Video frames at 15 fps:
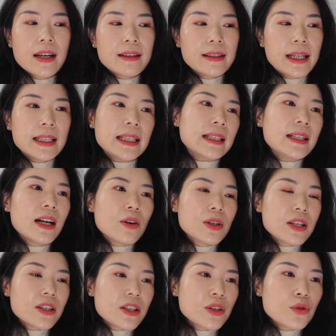那你一定要
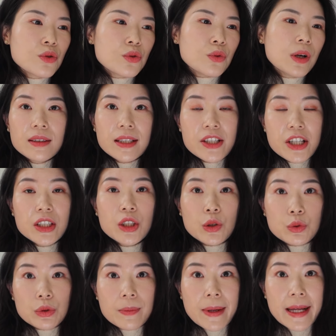认清楚，那这个有
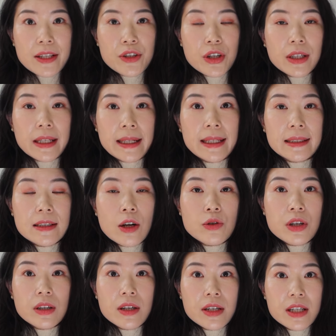毒的 manager 给你造
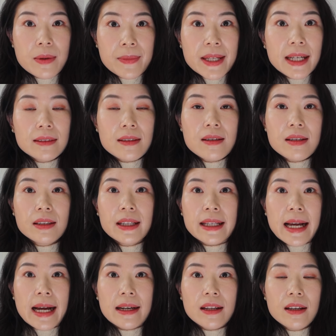成了什么样的心理
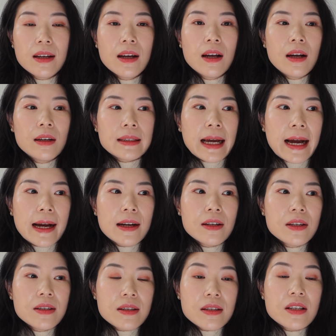压力？
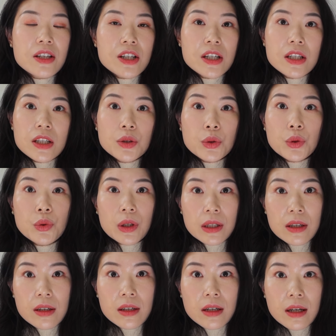他仅仅是针对于你
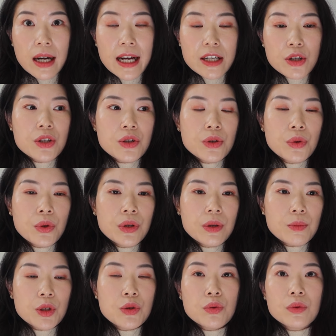个人，还是针对于你
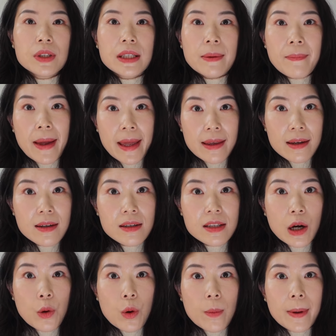们组里的每一个
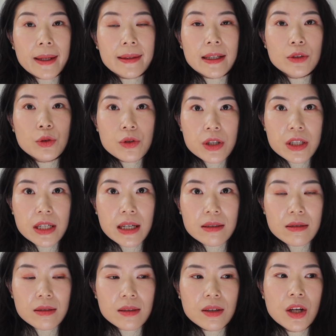小伙伴？他都是这
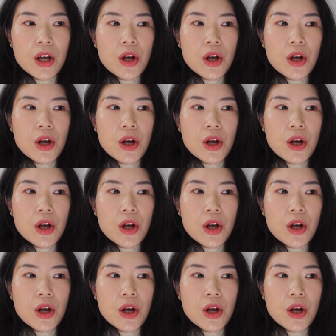样子的。